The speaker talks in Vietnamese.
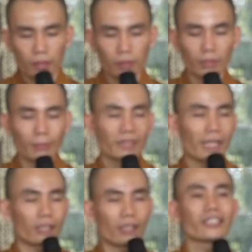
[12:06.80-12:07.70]
Trong tâm
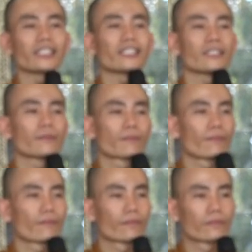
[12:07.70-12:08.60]
ta có gì?
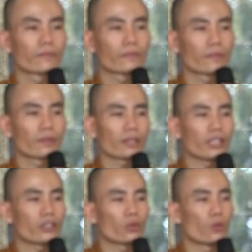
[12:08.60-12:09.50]

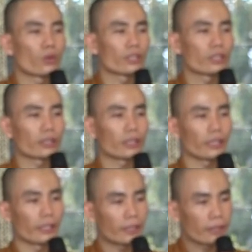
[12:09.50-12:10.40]
Tiếng chuông với con
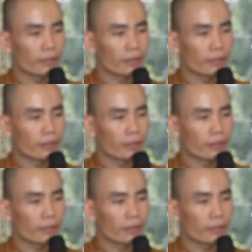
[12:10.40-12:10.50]
khỉ,